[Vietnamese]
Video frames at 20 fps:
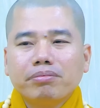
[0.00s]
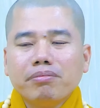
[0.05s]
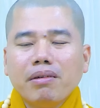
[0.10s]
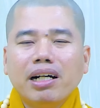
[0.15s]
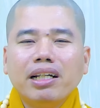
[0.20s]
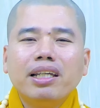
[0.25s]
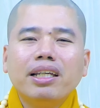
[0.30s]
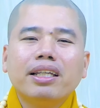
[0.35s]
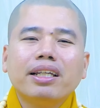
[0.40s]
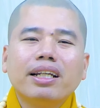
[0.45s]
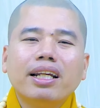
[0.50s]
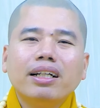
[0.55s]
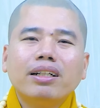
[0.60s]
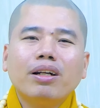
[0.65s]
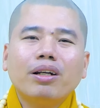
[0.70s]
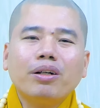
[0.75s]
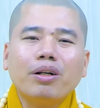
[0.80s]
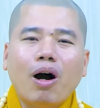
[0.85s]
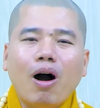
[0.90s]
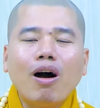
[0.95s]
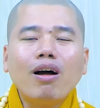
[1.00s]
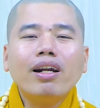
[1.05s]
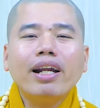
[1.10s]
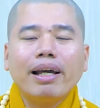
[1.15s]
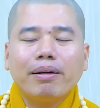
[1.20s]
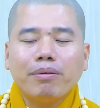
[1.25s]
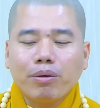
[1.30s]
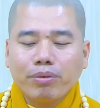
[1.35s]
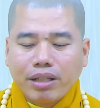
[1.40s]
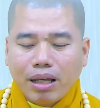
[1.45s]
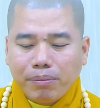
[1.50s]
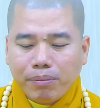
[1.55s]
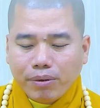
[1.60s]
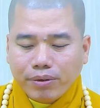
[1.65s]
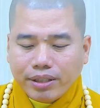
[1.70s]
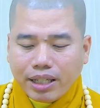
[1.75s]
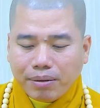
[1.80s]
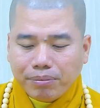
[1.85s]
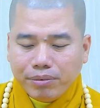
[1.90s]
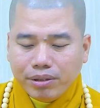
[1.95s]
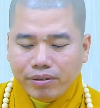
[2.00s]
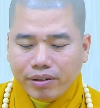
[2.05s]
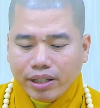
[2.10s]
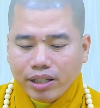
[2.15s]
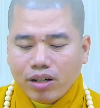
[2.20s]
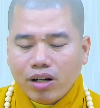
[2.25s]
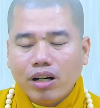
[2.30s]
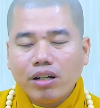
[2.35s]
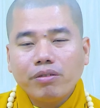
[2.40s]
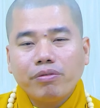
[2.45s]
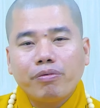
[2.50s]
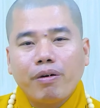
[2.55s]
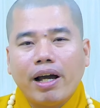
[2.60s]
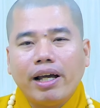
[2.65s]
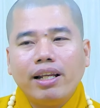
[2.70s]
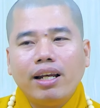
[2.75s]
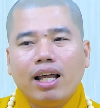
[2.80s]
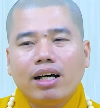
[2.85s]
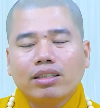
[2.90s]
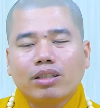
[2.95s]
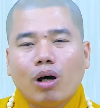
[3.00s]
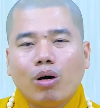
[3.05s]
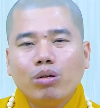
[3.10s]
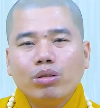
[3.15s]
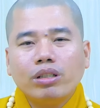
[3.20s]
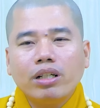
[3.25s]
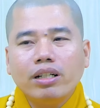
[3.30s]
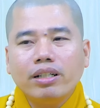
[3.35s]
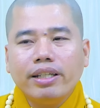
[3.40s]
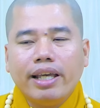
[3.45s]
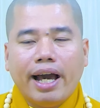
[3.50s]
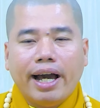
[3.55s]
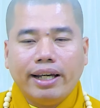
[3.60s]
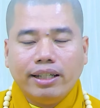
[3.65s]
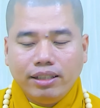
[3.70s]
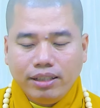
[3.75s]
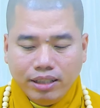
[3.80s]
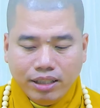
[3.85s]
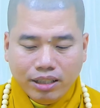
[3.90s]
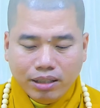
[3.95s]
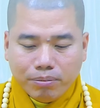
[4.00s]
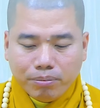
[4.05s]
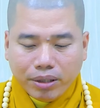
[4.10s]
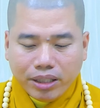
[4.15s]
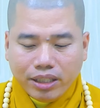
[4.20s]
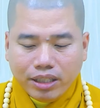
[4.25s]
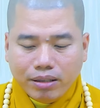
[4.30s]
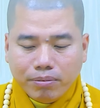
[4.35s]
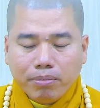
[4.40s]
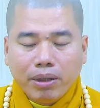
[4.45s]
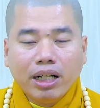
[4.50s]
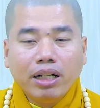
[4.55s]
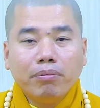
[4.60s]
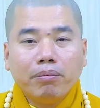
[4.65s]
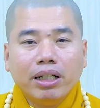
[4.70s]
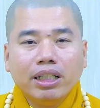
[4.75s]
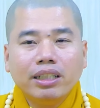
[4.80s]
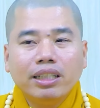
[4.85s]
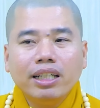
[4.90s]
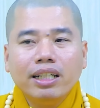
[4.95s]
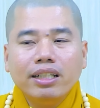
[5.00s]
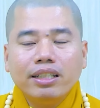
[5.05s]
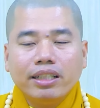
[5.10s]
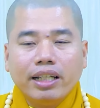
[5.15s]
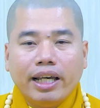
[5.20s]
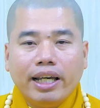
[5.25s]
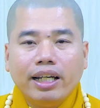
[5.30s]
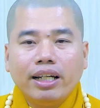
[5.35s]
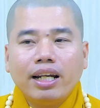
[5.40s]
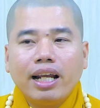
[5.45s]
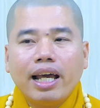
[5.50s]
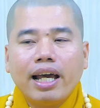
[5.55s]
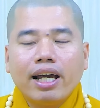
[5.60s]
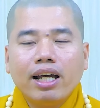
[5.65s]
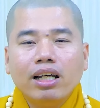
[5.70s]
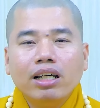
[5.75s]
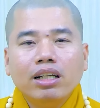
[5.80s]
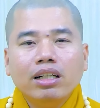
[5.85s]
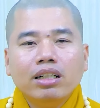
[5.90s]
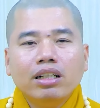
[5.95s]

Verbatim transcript: bởi vì như đức nó rõ ràng một trăm phần trăm quý vị coi phải là tổ sư dạy mình mình mình chia sẻ ra